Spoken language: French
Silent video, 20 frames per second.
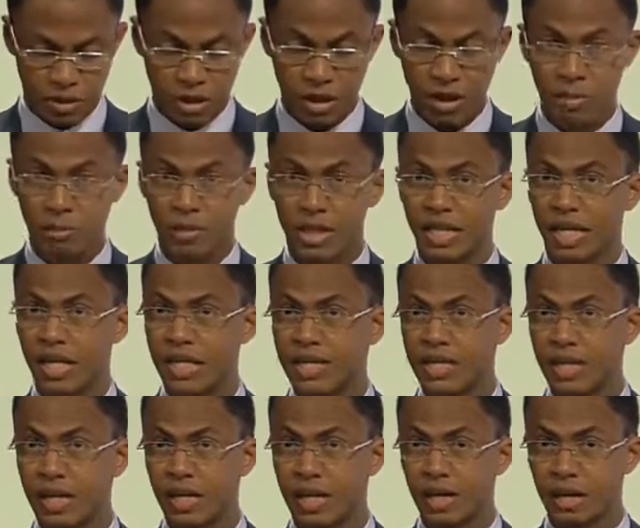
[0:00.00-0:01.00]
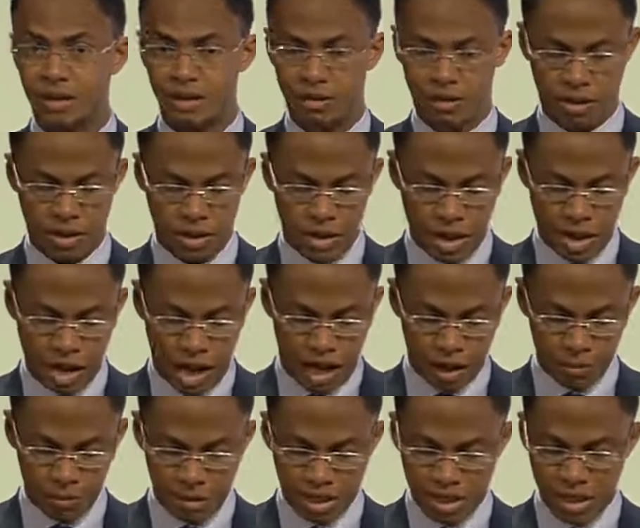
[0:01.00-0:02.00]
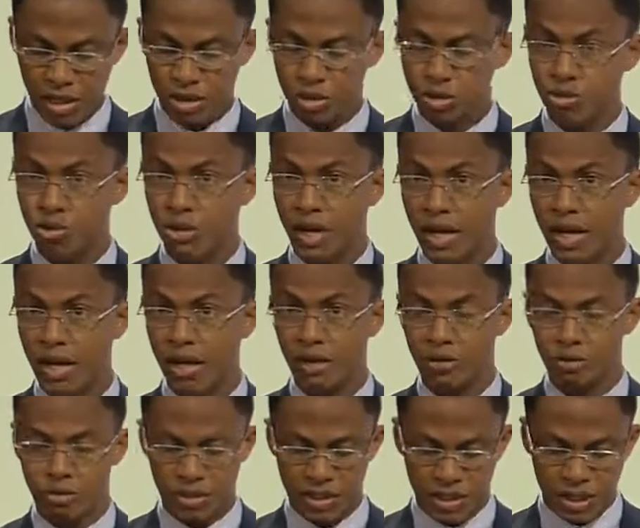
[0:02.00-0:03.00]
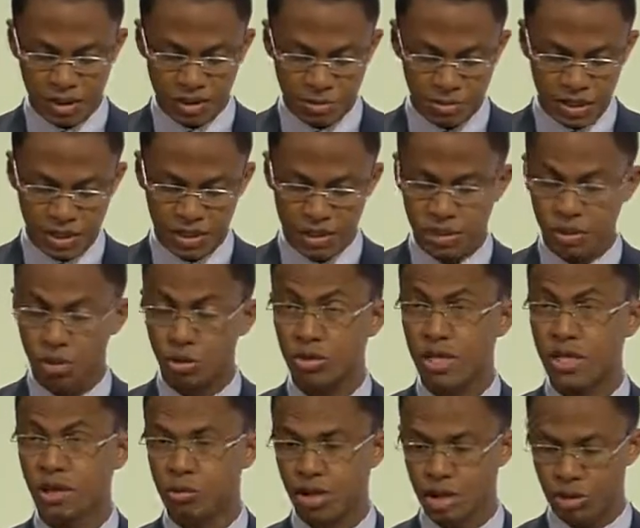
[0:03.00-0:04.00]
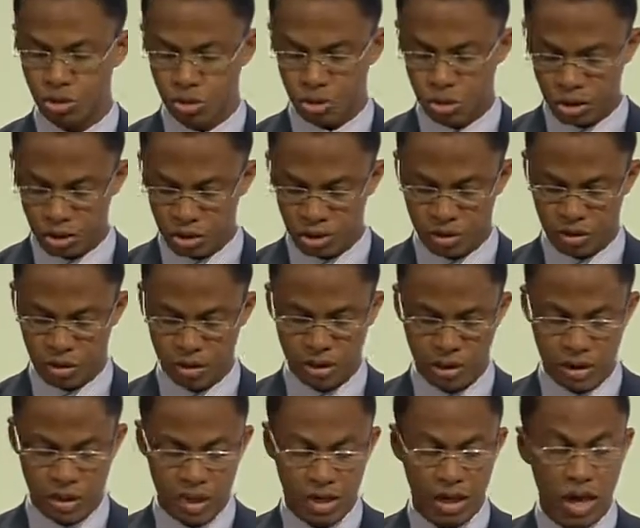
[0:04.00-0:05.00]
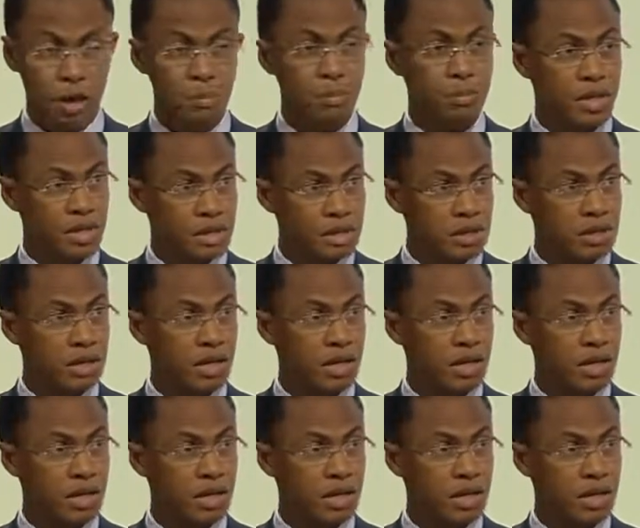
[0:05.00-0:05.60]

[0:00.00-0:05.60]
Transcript: Madagascar, un pays insulaire de 5600 km de côte, et un pays très